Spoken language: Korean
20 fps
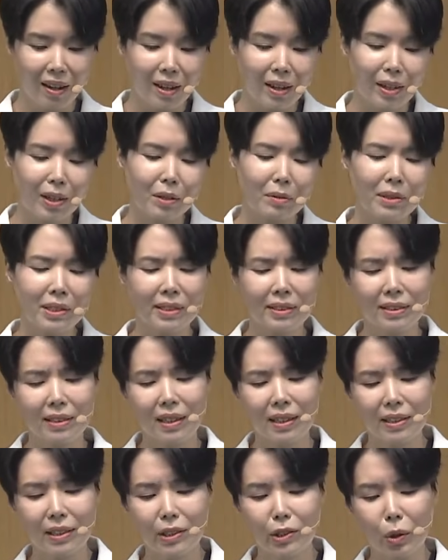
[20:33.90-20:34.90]
여러분,
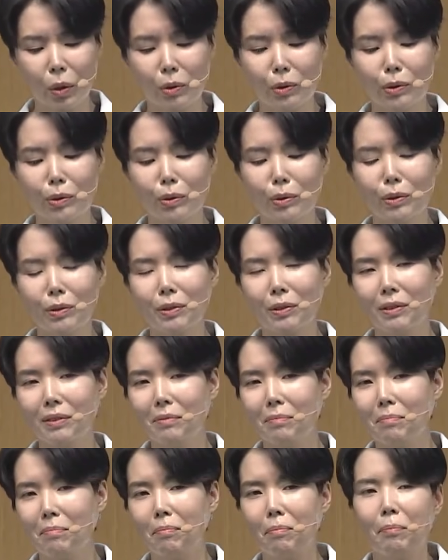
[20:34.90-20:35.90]
그들의 이
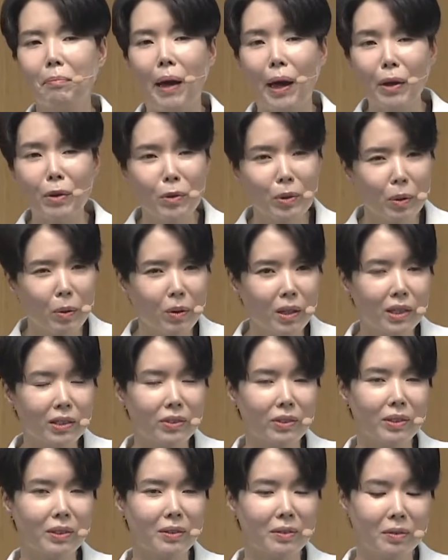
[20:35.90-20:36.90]
전술은 매우
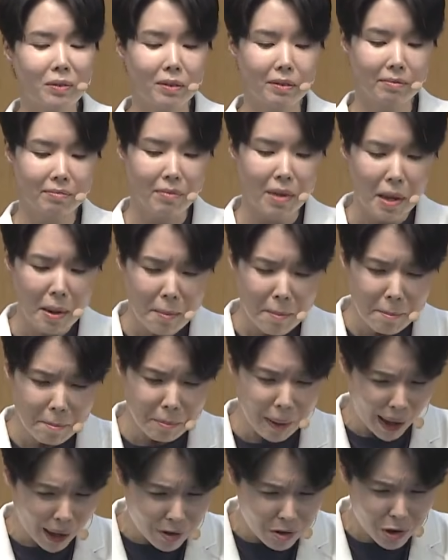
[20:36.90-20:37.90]
효과적이고
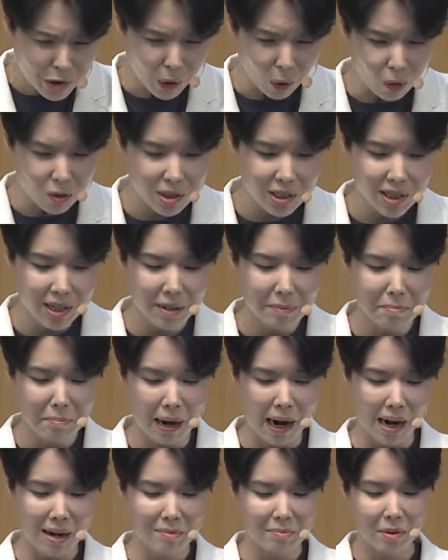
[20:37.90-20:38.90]
매우 영리한
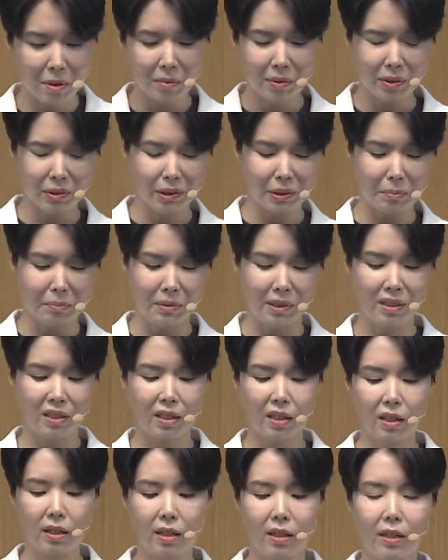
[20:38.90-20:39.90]
방법이었습니다.
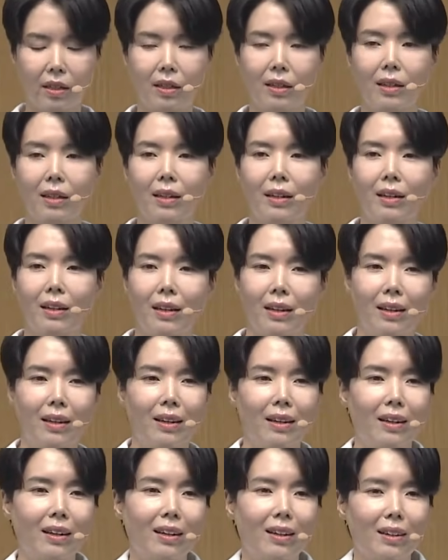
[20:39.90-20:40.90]

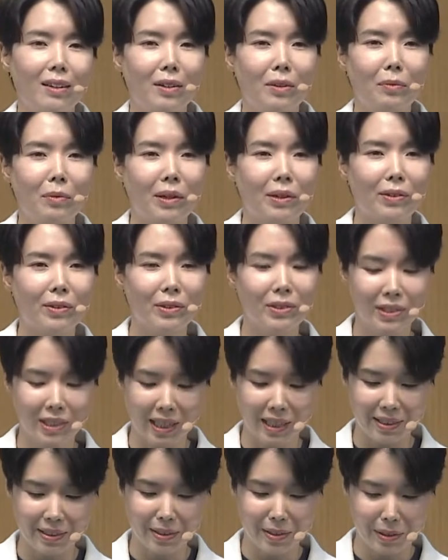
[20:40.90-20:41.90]
여러분, 왜 그런지
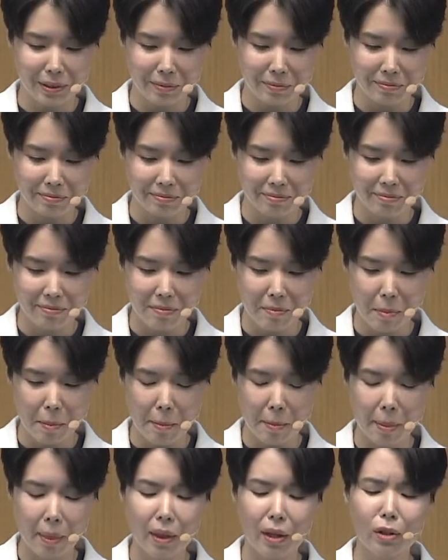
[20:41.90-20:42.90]
아세요?
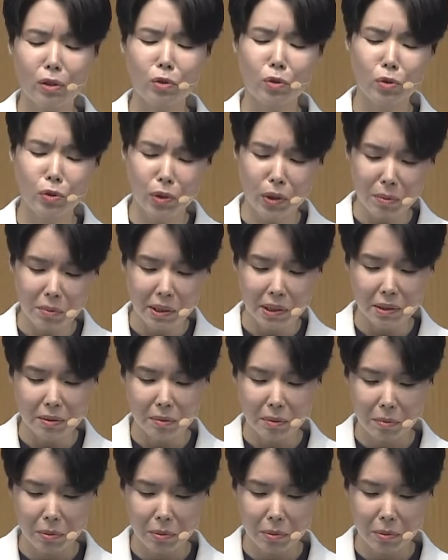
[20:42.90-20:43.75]
육 절 말씀 한번